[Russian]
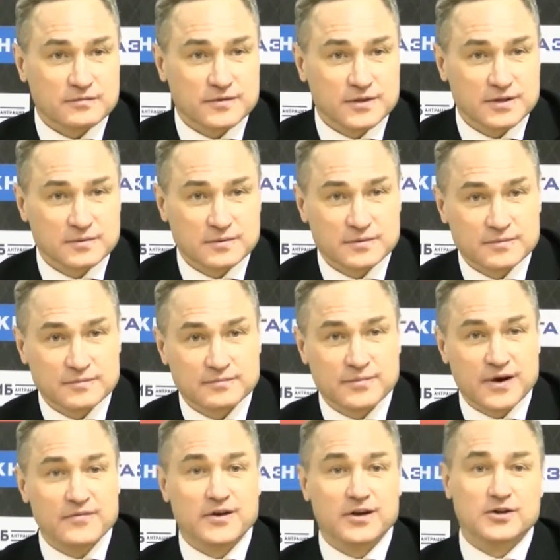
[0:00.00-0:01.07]
видно,
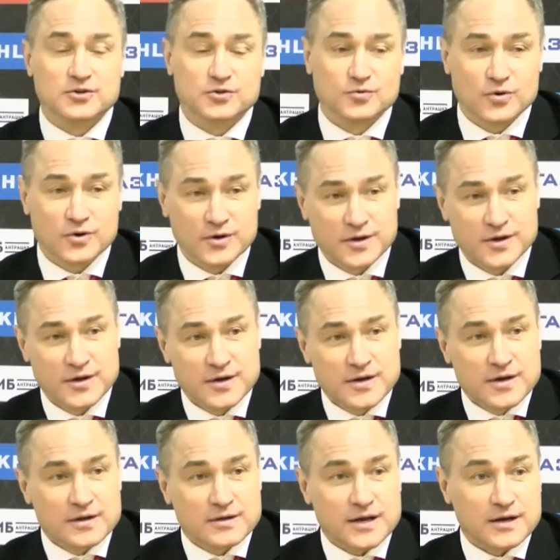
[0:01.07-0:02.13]
поверили, что
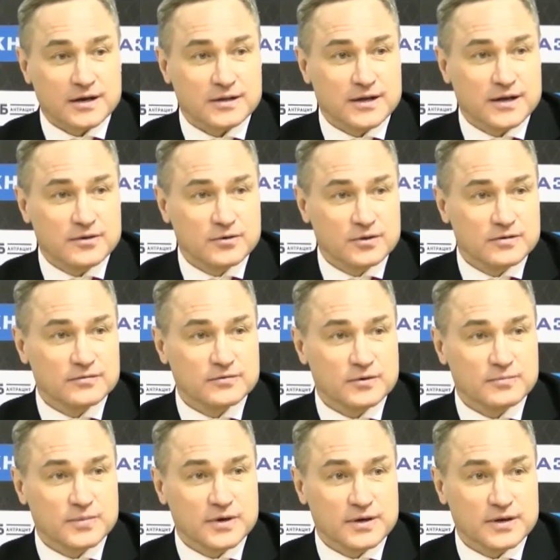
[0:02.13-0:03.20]
так и дойдет,
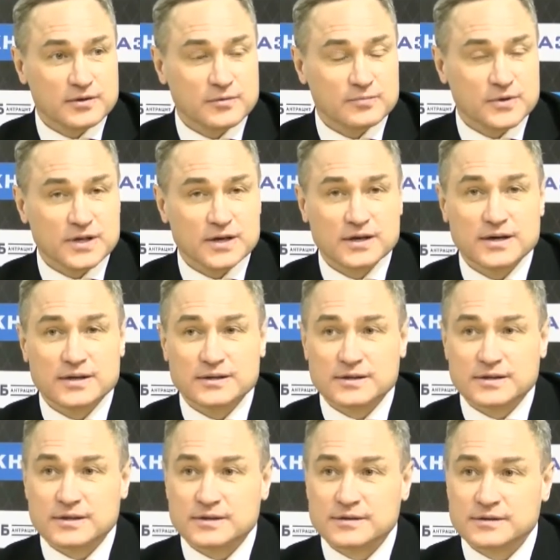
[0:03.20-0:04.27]
все пойдет по
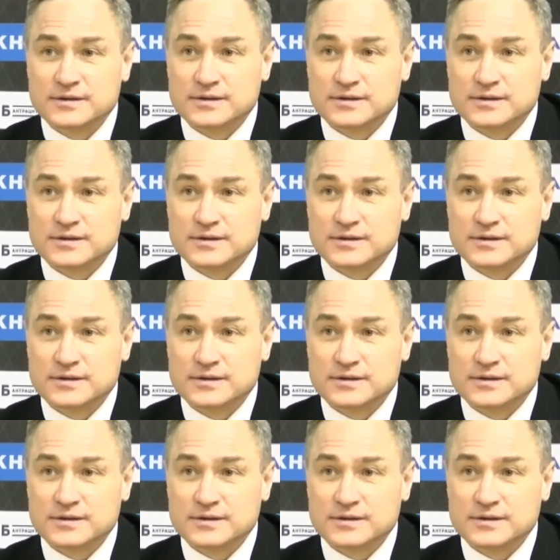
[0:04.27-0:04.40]
накатанной.